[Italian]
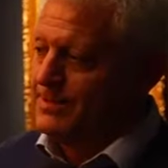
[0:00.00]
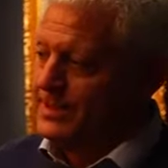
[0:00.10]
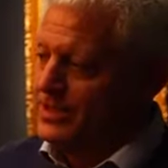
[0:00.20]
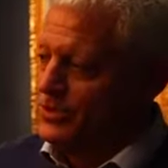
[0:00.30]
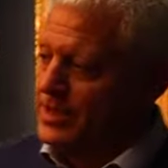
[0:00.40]

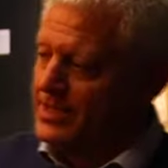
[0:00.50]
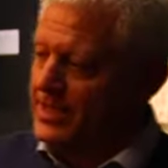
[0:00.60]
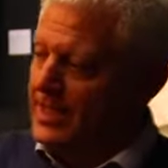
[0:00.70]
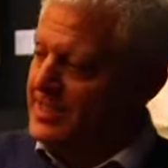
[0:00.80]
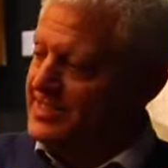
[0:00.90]

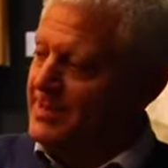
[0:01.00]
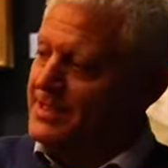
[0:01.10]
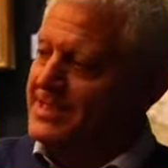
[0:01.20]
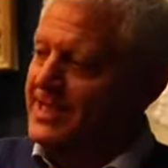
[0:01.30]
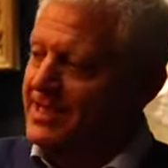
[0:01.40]
particolarità è sta
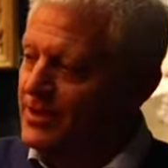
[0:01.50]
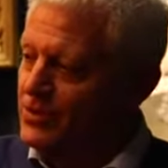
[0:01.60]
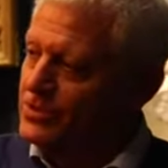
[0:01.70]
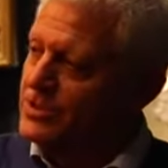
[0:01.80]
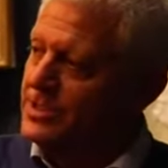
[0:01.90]
materia
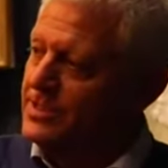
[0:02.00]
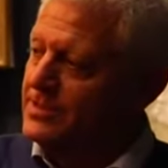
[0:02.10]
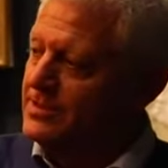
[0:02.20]
grossa